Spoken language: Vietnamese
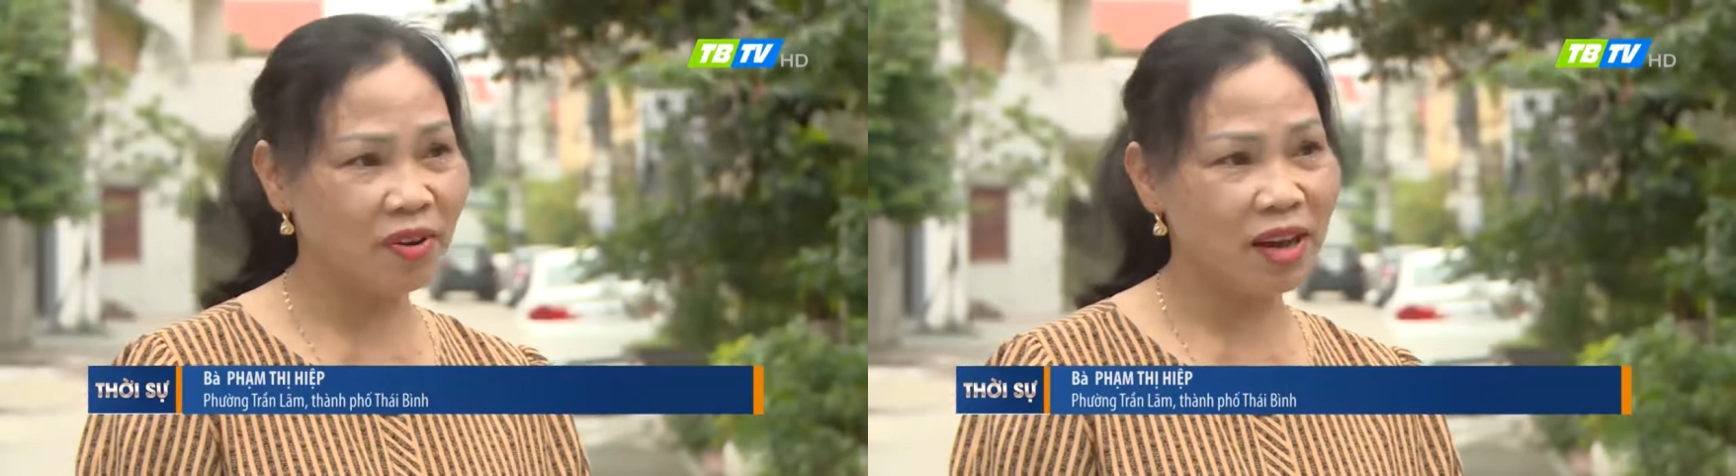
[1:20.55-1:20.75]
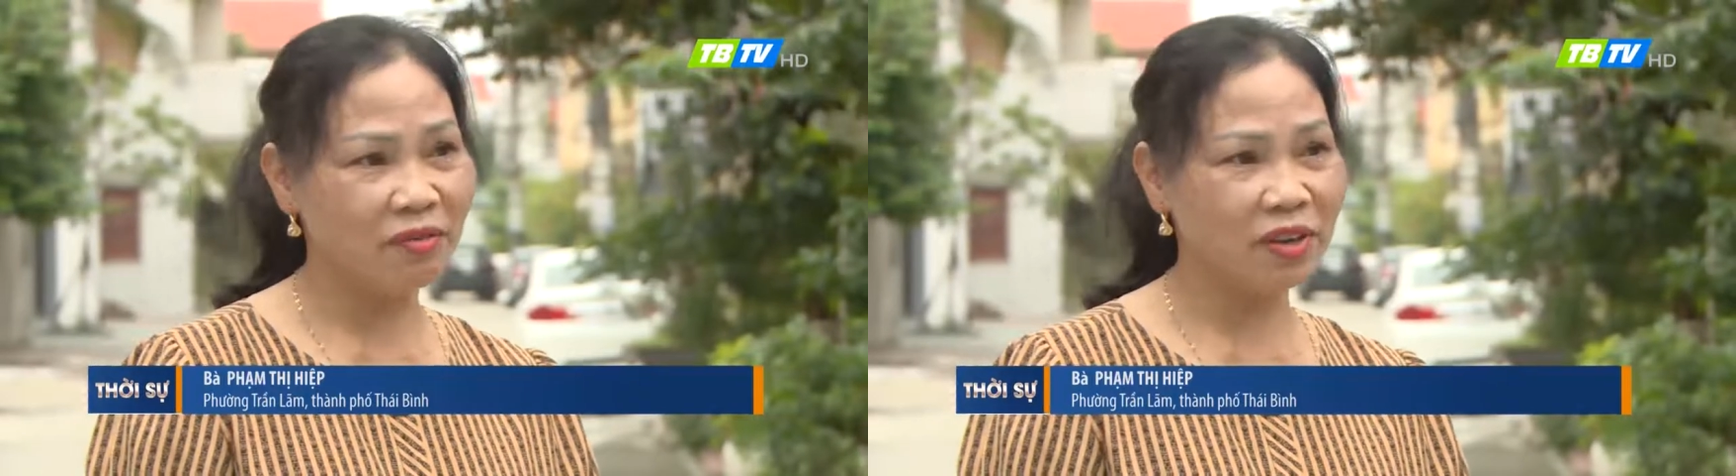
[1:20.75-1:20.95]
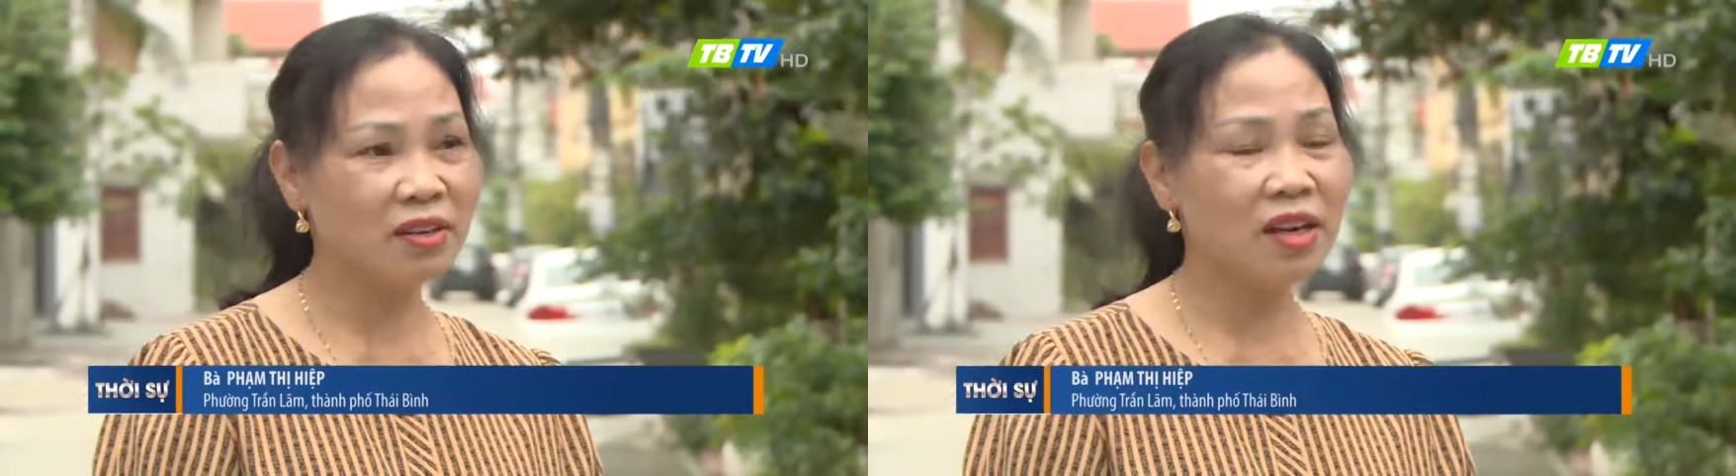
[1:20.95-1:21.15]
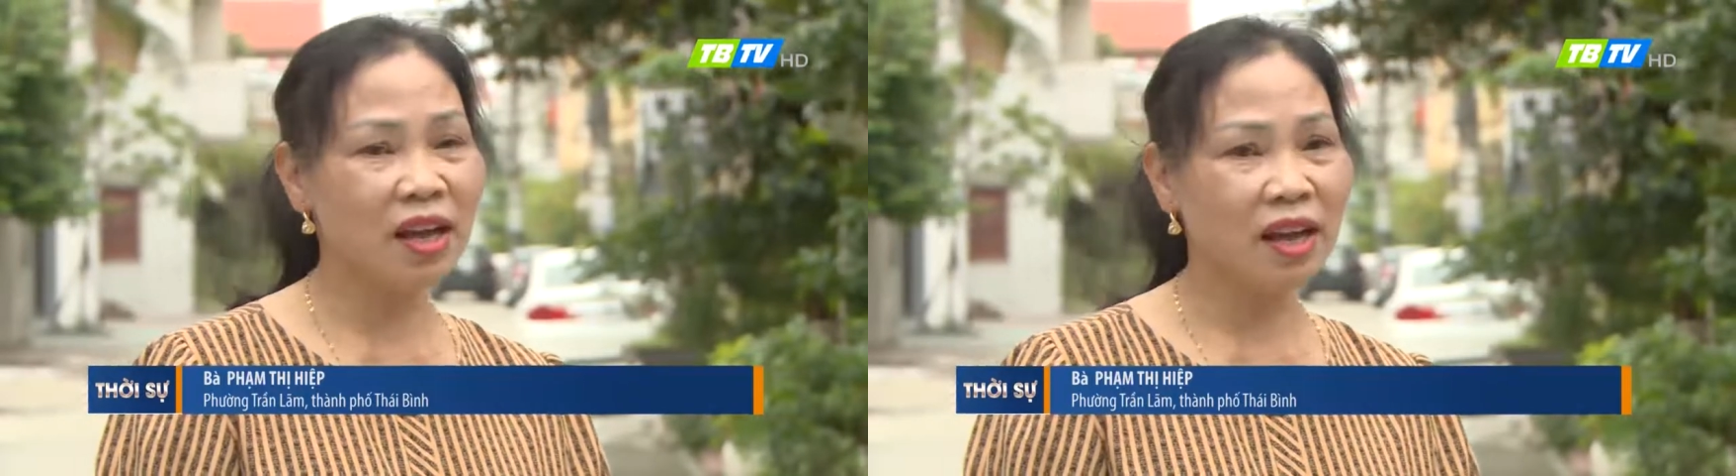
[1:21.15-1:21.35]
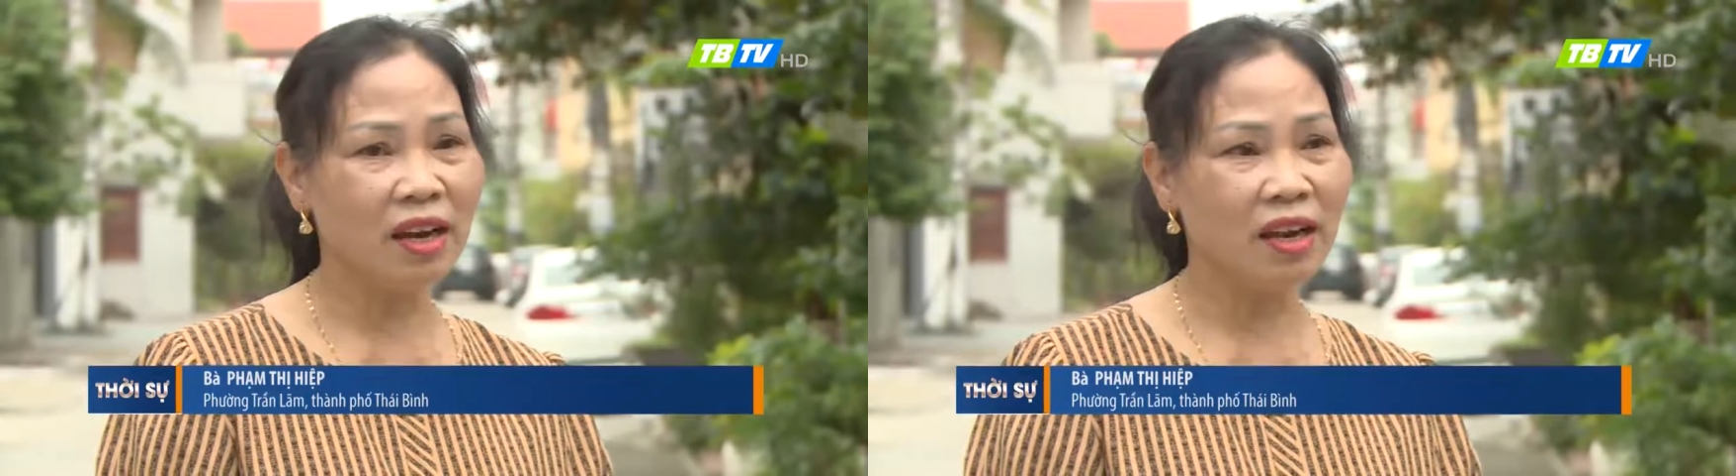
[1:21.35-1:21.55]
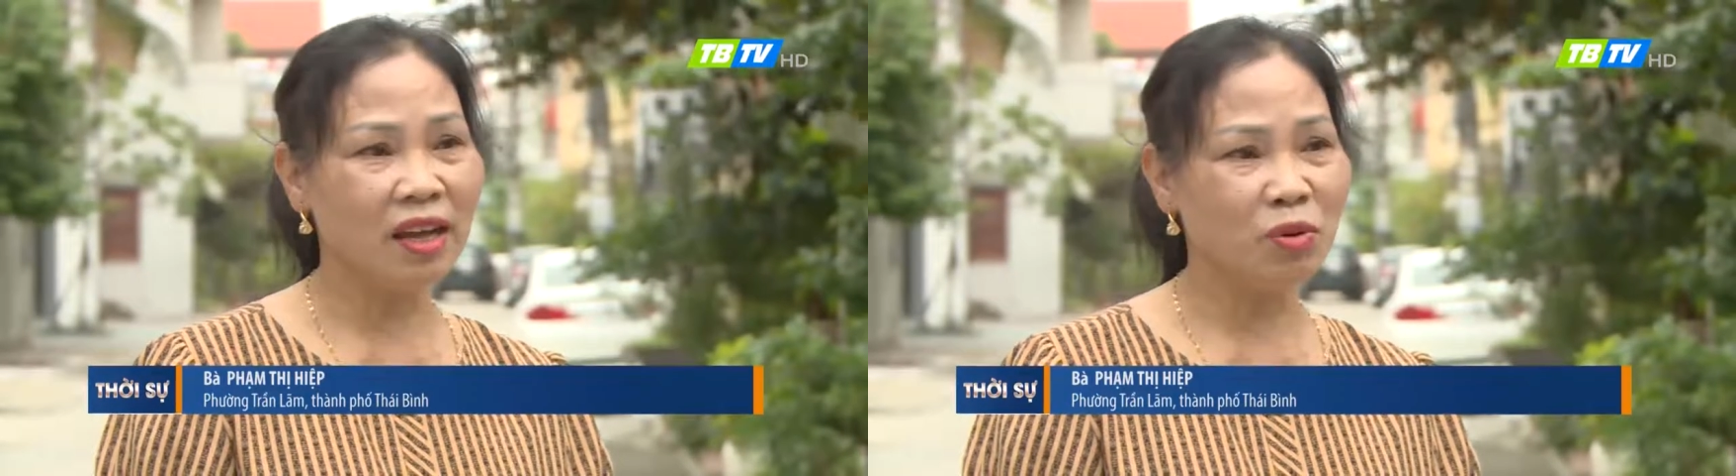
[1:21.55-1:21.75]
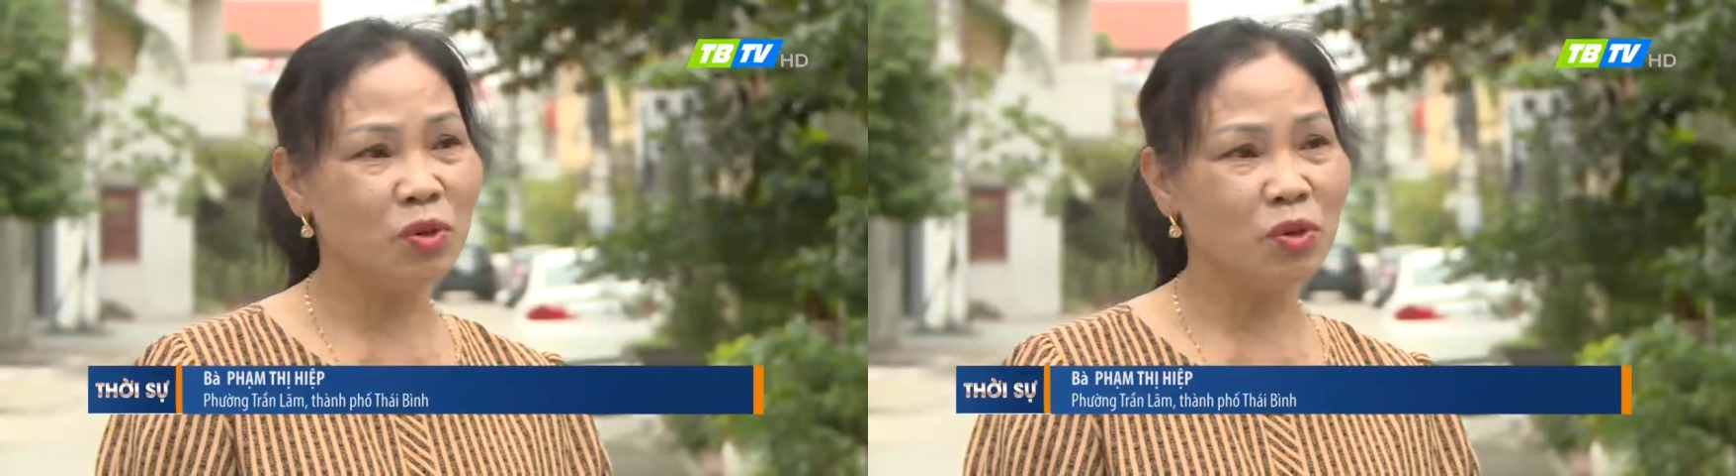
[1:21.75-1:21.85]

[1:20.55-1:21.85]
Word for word: và vẫn là là